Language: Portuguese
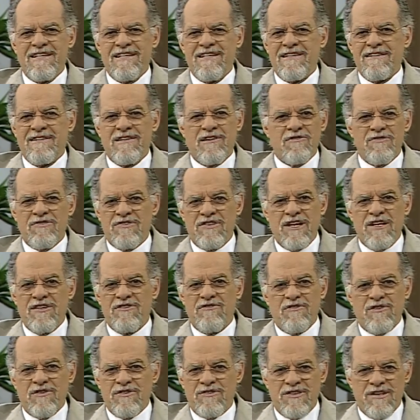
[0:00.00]
não sei se
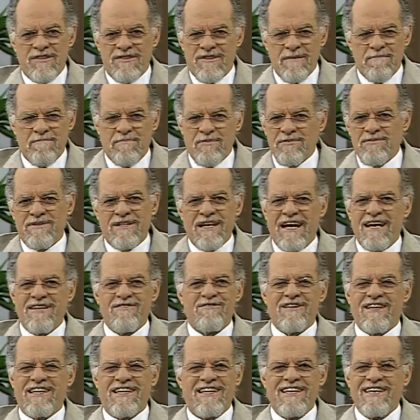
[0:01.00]
você é
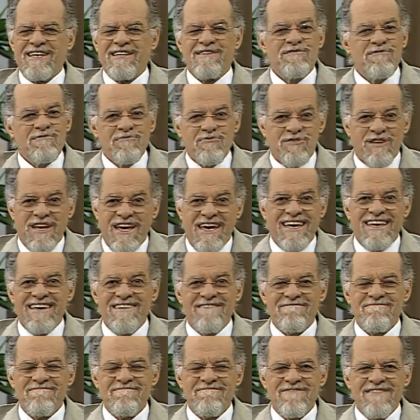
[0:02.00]
sepultado aqui, não sei.
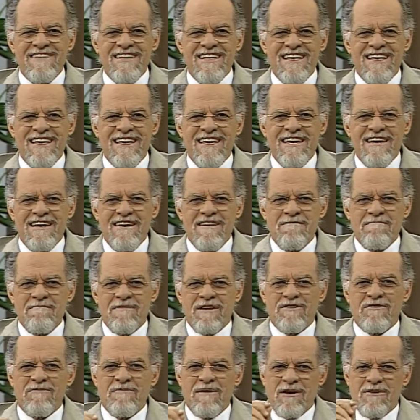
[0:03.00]

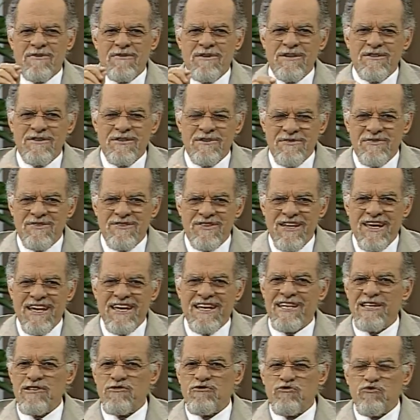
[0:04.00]
Mas uma coisa eu sei,
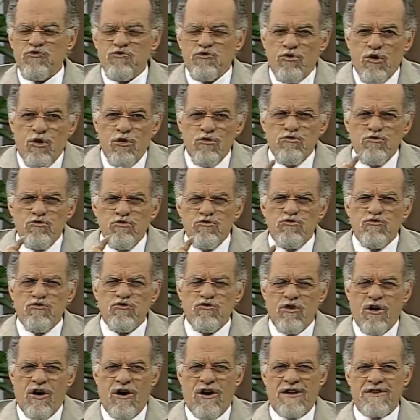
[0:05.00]
que todos
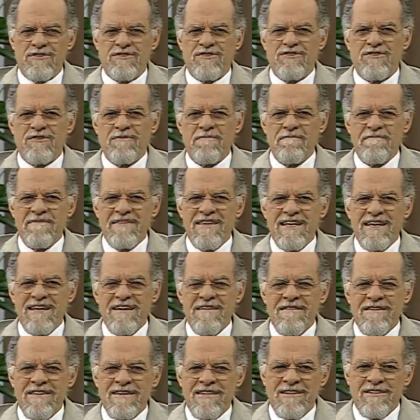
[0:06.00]
nós
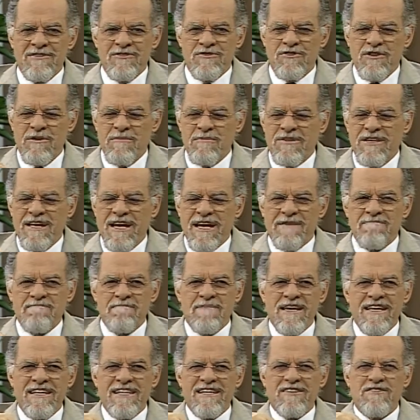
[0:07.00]
somos
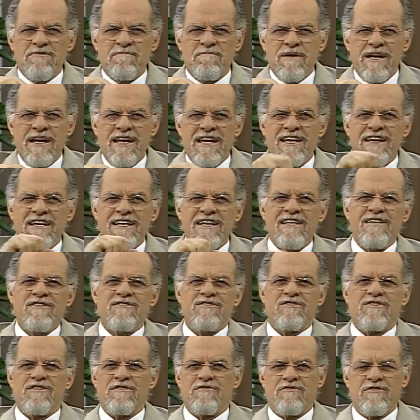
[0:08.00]
apenas
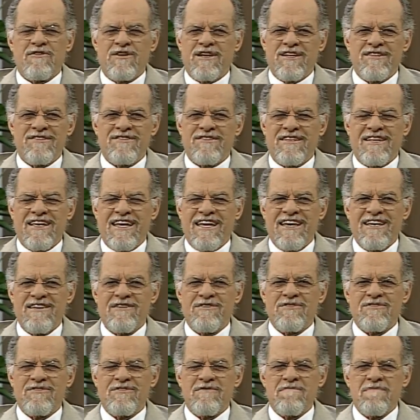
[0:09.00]
peregrinos e
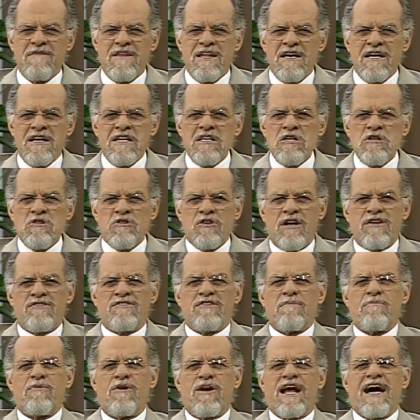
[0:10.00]
forasteiros.
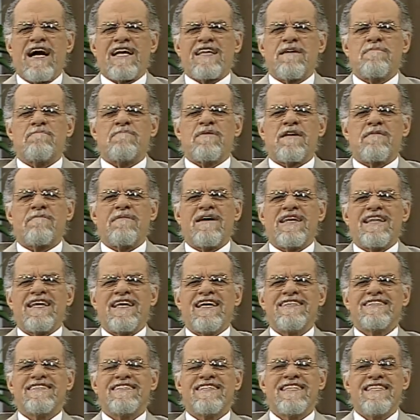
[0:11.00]
Nossa morada
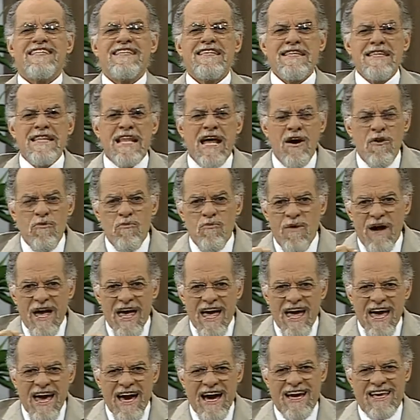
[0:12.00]
permanente não
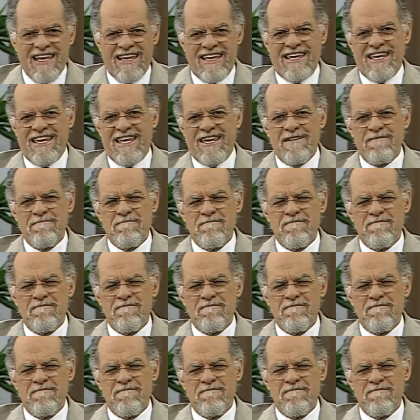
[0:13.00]
é aqui.